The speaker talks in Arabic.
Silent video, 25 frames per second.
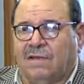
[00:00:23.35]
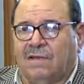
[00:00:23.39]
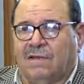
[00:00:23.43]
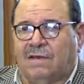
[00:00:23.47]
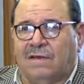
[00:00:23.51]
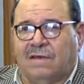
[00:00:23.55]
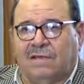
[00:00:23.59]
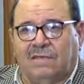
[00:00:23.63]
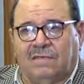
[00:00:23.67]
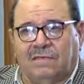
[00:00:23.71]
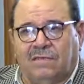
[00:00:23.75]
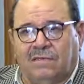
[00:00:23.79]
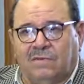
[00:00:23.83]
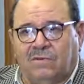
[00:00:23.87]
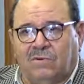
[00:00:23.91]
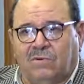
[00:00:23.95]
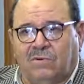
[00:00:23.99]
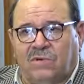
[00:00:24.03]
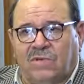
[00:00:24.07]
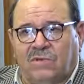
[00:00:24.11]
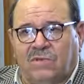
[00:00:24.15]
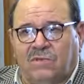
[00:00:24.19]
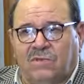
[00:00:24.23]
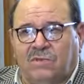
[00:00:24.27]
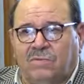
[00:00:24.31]
التي
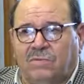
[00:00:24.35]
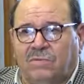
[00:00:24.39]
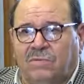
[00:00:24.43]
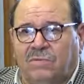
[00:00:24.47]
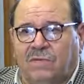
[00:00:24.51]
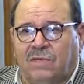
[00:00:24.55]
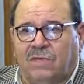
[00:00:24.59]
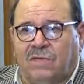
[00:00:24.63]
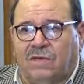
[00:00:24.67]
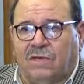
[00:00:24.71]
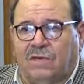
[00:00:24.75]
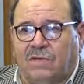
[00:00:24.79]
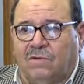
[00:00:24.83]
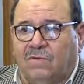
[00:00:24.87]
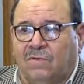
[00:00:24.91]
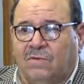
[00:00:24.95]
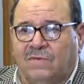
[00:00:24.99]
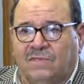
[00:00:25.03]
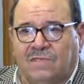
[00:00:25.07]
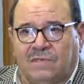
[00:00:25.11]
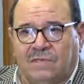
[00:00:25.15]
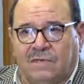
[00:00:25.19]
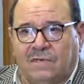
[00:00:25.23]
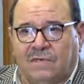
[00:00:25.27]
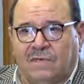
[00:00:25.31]
نندد بها
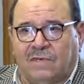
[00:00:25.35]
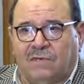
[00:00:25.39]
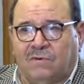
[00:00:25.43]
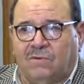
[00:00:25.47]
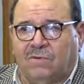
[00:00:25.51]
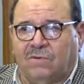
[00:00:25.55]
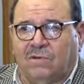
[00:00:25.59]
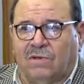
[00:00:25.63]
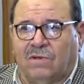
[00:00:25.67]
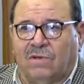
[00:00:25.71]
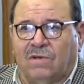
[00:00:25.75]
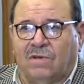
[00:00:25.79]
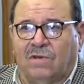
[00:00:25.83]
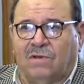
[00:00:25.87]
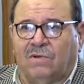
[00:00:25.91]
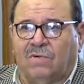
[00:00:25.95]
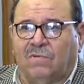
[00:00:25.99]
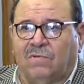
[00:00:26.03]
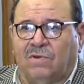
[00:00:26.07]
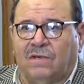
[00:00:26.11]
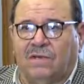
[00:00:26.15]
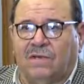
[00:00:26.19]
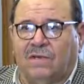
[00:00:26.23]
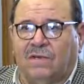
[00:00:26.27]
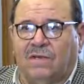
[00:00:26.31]
ونستنكرها
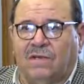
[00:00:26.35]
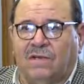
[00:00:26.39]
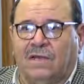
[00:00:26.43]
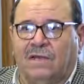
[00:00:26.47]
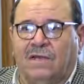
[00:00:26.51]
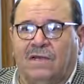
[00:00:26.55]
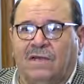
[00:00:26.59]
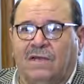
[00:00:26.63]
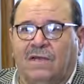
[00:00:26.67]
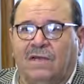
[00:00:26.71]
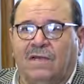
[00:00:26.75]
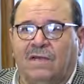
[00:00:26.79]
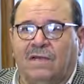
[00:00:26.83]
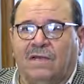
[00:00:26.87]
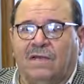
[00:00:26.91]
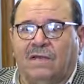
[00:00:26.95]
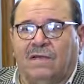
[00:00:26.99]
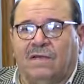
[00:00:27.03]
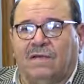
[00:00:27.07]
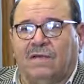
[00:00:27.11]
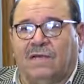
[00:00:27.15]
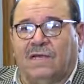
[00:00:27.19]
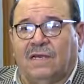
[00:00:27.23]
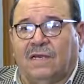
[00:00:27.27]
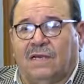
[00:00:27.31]
وانها
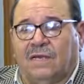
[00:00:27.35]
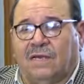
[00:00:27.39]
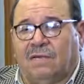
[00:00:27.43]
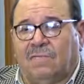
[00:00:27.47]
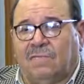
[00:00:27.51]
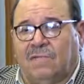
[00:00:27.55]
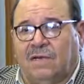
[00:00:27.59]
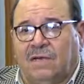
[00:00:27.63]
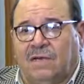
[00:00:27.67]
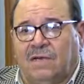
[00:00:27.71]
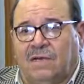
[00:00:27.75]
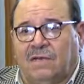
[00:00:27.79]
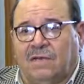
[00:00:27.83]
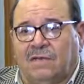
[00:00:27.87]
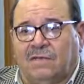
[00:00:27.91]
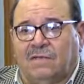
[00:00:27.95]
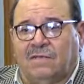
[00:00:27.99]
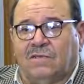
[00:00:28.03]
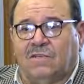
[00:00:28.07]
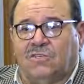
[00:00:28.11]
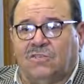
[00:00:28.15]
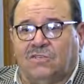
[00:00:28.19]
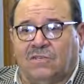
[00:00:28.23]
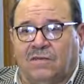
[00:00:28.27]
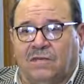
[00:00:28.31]
يعني عمليات
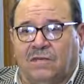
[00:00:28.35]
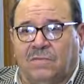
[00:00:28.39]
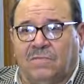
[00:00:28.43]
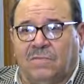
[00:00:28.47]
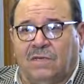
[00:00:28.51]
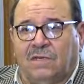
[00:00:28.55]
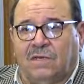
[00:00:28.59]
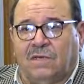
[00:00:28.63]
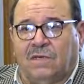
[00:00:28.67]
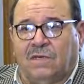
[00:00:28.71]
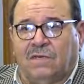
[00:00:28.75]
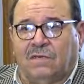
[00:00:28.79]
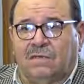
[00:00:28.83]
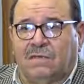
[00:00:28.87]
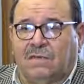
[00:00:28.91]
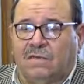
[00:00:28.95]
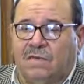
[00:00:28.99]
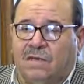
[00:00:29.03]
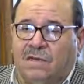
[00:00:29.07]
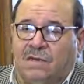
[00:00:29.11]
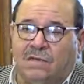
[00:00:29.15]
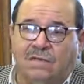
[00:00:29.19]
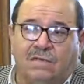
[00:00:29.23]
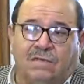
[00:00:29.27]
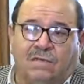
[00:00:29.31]
اجراميه
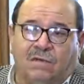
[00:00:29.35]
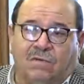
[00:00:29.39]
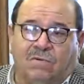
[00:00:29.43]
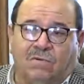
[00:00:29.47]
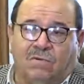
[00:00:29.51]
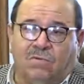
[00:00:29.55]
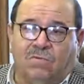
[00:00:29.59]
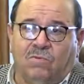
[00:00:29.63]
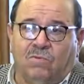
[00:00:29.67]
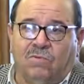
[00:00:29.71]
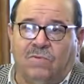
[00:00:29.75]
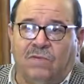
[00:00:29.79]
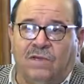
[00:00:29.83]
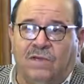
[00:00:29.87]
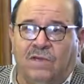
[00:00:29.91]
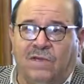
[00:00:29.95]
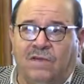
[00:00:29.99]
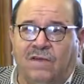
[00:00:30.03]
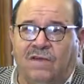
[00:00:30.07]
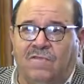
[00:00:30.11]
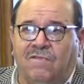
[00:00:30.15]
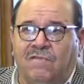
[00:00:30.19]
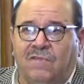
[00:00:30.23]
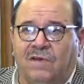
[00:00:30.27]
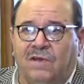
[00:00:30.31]
يعني يقوم بها
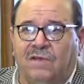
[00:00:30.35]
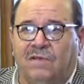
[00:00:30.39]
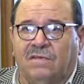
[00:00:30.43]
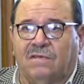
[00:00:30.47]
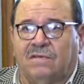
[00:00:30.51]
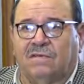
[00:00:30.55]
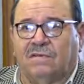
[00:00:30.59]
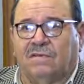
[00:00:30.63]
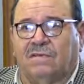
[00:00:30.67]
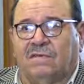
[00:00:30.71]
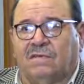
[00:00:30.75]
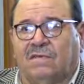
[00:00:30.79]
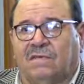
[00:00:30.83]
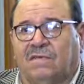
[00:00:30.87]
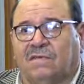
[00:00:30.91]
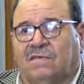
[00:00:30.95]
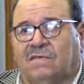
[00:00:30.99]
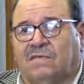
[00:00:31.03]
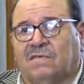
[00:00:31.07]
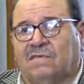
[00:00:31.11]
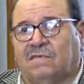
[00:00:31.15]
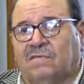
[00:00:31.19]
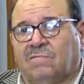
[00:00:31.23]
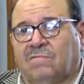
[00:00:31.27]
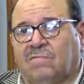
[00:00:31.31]
افراد
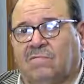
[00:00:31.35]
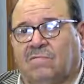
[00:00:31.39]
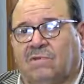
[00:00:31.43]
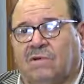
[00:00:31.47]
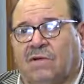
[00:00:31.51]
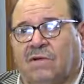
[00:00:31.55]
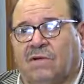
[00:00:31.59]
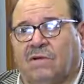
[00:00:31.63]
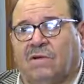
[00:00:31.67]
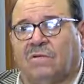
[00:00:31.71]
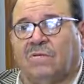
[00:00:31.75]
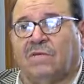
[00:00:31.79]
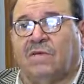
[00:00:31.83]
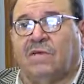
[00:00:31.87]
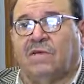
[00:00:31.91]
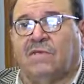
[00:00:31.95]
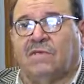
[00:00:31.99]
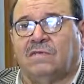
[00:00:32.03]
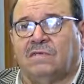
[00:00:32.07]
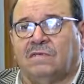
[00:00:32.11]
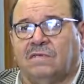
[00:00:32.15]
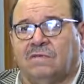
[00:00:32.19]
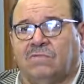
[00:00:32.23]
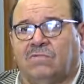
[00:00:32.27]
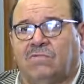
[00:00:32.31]
ينتسبون او
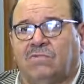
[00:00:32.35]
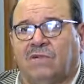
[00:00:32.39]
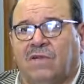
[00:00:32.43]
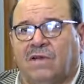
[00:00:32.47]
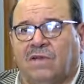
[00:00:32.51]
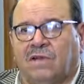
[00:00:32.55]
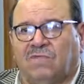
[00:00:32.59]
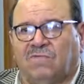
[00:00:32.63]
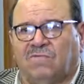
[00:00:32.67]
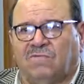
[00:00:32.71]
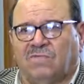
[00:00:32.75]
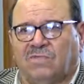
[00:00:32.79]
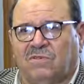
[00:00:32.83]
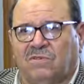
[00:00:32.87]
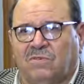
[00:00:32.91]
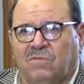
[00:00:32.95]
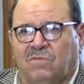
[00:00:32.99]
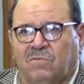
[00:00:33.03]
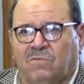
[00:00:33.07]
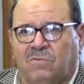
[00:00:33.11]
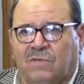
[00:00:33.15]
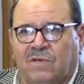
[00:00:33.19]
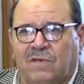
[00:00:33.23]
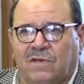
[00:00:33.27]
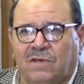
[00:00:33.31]
ينسبون
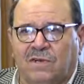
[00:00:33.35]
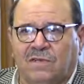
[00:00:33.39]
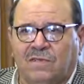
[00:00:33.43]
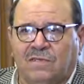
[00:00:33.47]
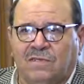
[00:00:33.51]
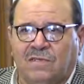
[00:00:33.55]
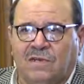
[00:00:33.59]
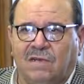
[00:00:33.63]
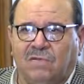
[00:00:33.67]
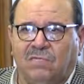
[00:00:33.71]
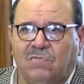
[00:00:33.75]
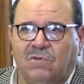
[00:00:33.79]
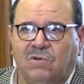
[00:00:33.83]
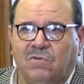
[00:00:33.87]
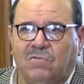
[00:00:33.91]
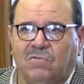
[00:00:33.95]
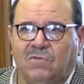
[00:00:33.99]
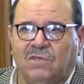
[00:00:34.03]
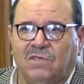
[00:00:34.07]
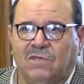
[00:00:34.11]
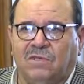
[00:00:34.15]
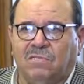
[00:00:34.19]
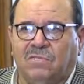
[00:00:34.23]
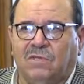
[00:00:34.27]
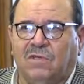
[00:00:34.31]
انفسهم الى الاسلام
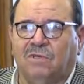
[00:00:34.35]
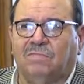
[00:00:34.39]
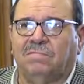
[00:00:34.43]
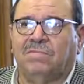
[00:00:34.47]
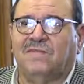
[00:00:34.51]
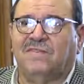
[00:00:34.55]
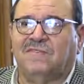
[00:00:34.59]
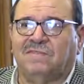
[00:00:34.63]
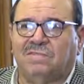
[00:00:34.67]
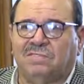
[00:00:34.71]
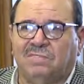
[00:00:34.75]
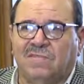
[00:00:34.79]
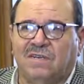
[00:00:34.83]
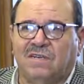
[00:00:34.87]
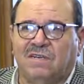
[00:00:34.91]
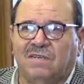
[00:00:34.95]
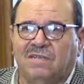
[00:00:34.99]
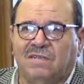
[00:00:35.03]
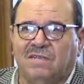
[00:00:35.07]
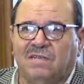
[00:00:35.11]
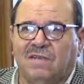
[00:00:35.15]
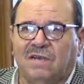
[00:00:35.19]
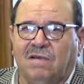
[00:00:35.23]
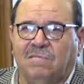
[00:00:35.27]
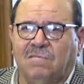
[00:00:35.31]
والمسلمين باسم
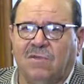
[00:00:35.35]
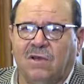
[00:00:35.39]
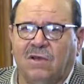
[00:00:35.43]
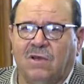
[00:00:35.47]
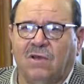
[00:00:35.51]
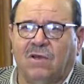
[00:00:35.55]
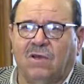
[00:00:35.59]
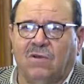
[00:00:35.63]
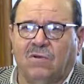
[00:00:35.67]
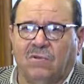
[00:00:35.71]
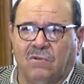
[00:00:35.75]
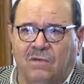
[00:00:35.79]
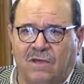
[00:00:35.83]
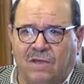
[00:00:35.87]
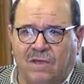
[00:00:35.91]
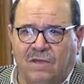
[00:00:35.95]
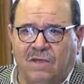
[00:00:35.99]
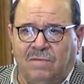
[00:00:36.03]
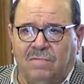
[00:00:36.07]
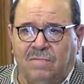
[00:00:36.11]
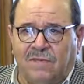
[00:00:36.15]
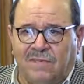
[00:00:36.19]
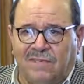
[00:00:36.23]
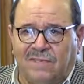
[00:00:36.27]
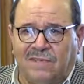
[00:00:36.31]
الاسلام
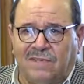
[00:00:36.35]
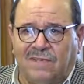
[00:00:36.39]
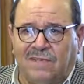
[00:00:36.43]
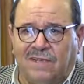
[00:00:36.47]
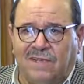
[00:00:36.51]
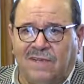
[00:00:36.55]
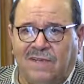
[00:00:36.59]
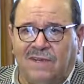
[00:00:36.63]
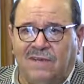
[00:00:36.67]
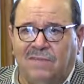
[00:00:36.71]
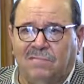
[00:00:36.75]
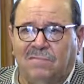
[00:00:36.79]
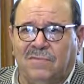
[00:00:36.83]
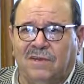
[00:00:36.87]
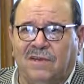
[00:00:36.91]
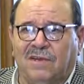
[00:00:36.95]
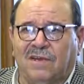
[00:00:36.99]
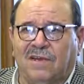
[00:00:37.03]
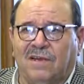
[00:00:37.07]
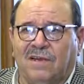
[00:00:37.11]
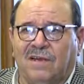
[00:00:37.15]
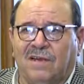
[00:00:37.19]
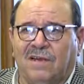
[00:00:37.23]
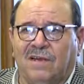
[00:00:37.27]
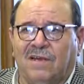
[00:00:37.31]
وهذا ما زاد يعني من
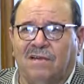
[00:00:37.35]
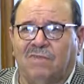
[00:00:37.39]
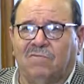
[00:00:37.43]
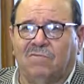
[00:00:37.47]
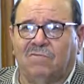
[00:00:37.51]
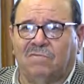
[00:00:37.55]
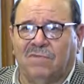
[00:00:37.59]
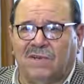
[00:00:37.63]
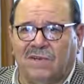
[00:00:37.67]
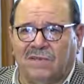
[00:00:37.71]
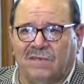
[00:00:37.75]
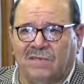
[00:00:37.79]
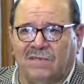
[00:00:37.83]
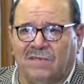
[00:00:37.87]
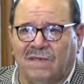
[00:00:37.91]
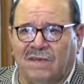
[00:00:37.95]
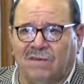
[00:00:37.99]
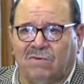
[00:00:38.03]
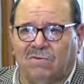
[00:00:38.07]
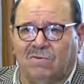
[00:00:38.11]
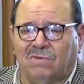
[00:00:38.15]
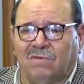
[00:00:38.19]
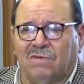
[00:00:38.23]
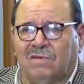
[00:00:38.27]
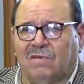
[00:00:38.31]
القلق ومن
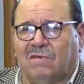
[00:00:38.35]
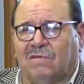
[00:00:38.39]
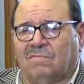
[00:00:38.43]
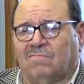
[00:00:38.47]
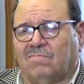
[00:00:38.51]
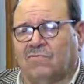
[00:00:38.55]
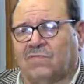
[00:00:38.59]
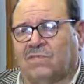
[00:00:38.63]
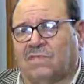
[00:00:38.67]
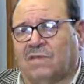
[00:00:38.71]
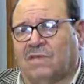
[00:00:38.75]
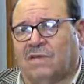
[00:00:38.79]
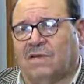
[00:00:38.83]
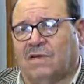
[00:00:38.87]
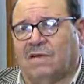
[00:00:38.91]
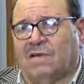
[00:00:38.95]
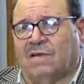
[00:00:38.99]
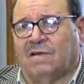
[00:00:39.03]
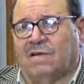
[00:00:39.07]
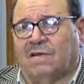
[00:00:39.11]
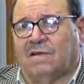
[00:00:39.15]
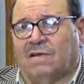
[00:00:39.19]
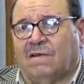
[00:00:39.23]
تعقد المشكله